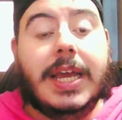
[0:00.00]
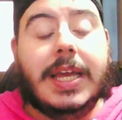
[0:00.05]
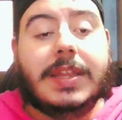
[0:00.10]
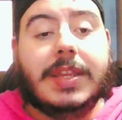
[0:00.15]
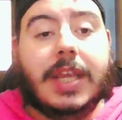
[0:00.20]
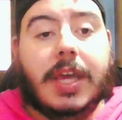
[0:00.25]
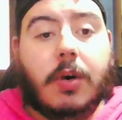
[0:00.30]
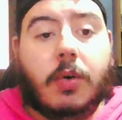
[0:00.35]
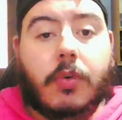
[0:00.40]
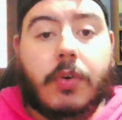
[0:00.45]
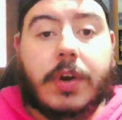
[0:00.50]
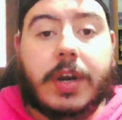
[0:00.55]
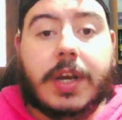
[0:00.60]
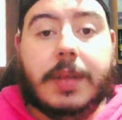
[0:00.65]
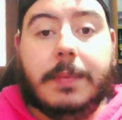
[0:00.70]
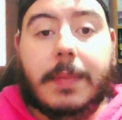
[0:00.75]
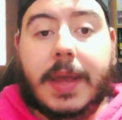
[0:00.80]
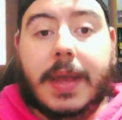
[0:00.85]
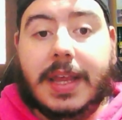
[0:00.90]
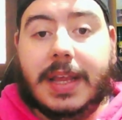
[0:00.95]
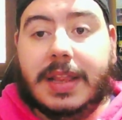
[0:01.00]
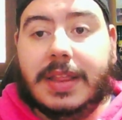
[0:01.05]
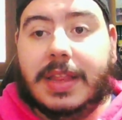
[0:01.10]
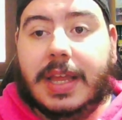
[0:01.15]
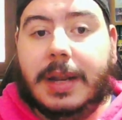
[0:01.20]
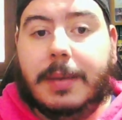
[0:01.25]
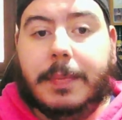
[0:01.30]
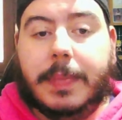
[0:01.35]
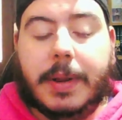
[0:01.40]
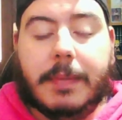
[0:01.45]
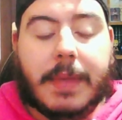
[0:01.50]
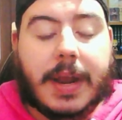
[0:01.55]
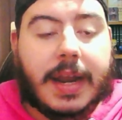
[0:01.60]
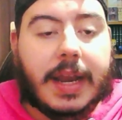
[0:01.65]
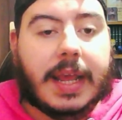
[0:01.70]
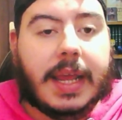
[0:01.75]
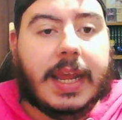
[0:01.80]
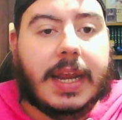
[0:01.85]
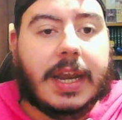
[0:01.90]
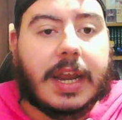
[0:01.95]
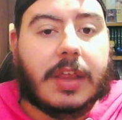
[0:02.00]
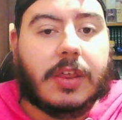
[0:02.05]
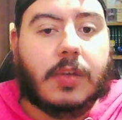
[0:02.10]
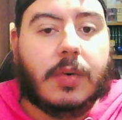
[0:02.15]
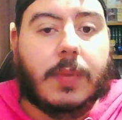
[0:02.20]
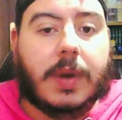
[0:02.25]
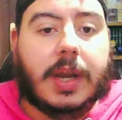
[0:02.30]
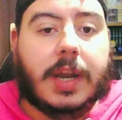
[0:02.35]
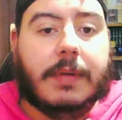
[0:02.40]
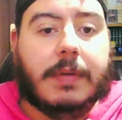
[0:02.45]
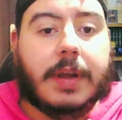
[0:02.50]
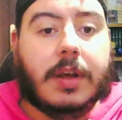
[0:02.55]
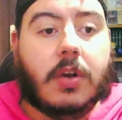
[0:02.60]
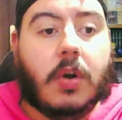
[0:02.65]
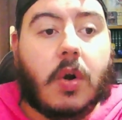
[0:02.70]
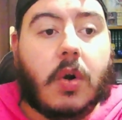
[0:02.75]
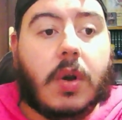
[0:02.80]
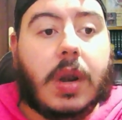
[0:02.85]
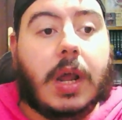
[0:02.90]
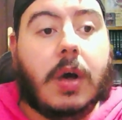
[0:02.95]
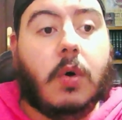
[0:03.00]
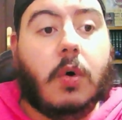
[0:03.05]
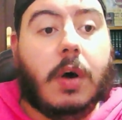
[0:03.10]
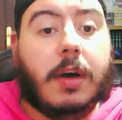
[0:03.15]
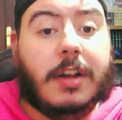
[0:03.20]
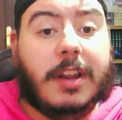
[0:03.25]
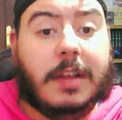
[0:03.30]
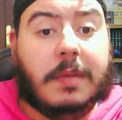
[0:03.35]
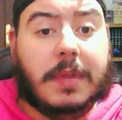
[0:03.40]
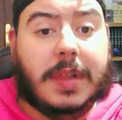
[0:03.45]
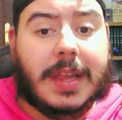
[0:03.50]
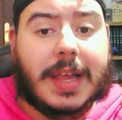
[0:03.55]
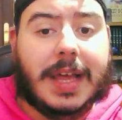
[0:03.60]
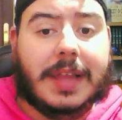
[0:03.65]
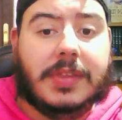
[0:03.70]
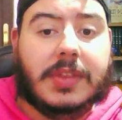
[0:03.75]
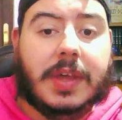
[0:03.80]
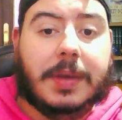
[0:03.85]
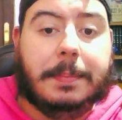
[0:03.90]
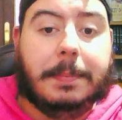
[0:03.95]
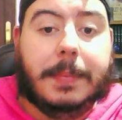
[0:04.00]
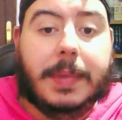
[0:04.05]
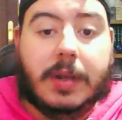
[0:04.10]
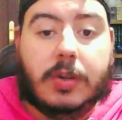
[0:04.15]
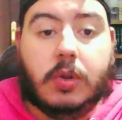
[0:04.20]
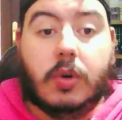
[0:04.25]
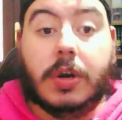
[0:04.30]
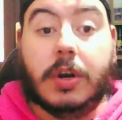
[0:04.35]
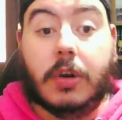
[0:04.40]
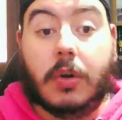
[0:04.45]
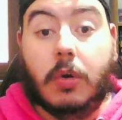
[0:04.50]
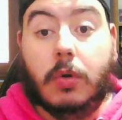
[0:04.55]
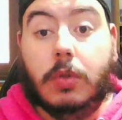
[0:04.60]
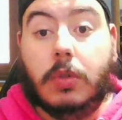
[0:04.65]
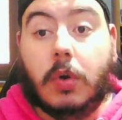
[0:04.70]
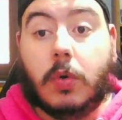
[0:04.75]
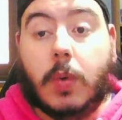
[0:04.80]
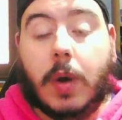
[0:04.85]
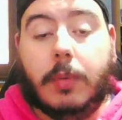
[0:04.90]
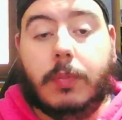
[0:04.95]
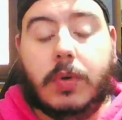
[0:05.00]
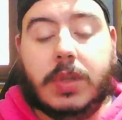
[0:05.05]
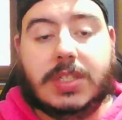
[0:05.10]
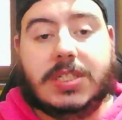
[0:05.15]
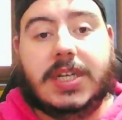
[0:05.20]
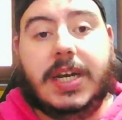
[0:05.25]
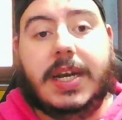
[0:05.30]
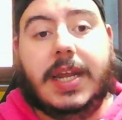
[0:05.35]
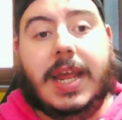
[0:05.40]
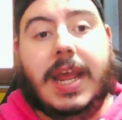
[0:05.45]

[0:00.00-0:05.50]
de un remake del primer Inazuma Eleven con la jugabilidad de Victory Road, lo cual puede ser